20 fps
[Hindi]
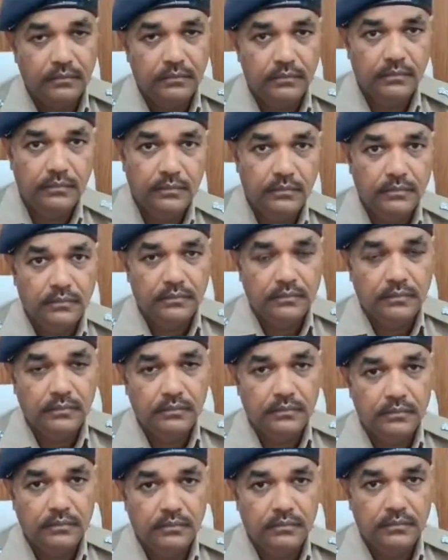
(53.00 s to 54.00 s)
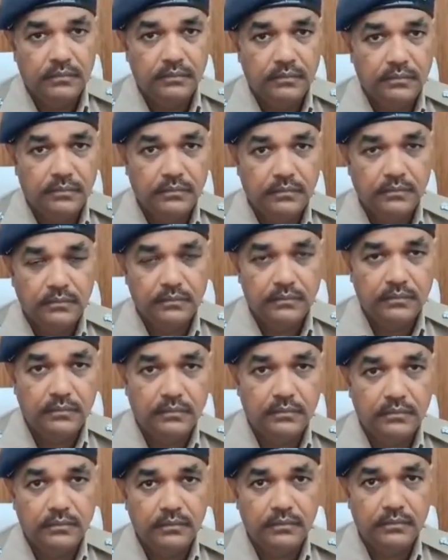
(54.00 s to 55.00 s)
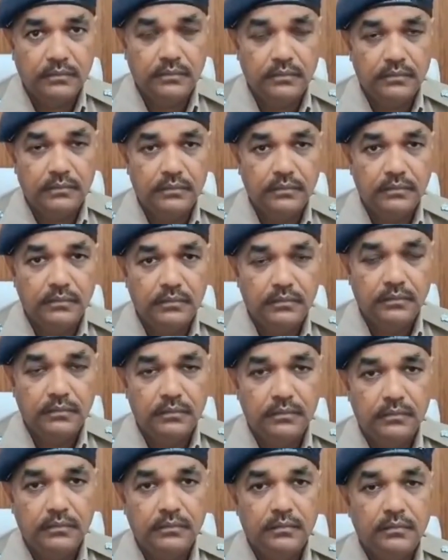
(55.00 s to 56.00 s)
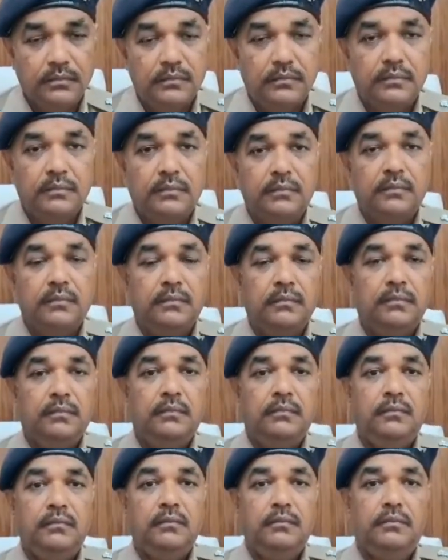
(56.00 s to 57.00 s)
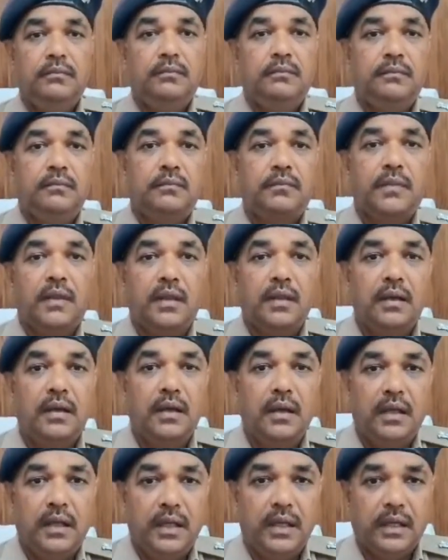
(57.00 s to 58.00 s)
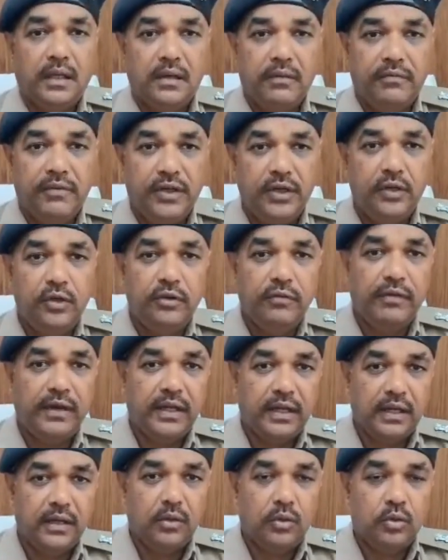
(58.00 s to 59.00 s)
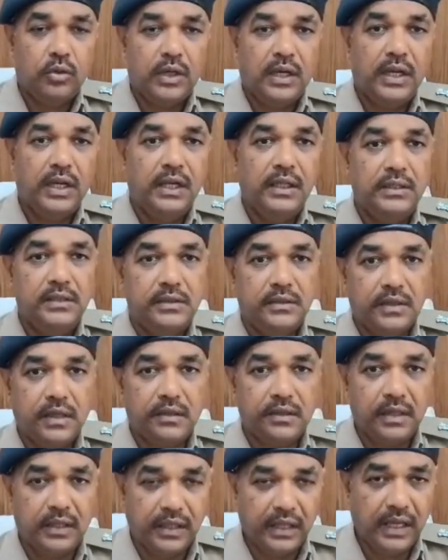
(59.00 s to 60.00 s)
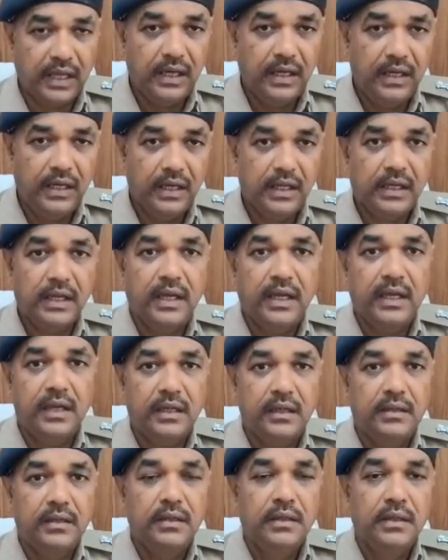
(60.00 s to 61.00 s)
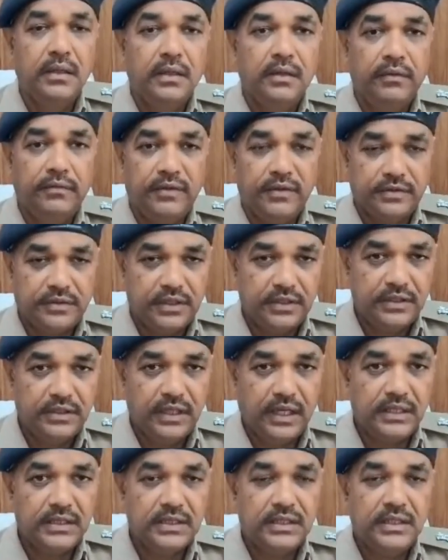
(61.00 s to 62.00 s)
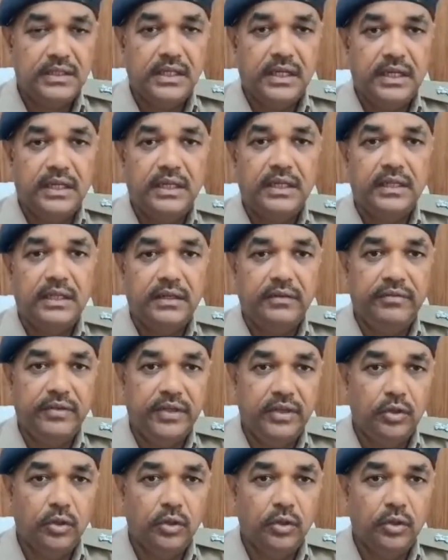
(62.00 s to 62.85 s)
वायरल हो रहा है जिसका संज्ञान लिया गया है एवं विस्तृत जांच की जा रही है ये वीडियो कहाँ का है और उसमें शामिल व्यक्ति कौन कौन है इसकी विस्तृत जाँच चल रही है